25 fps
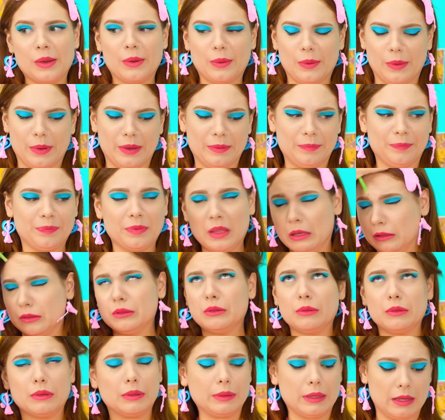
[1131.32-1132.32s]
Ya,
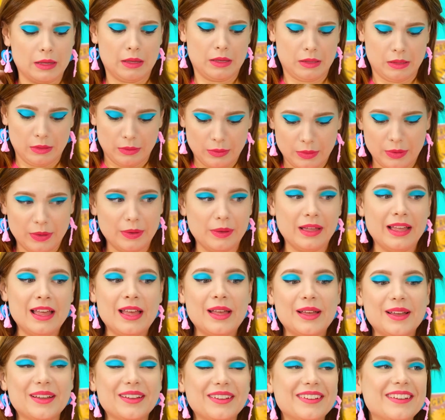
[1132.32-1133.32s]
aku baik-baik
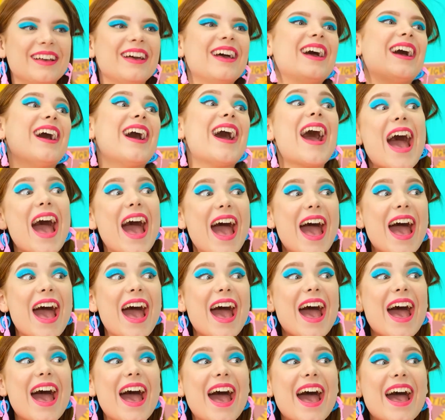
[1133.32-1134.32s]
saja. Kecuali aku
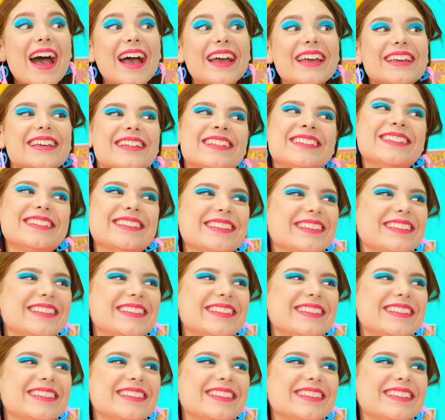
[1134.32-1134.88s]
dipenuhi permen karet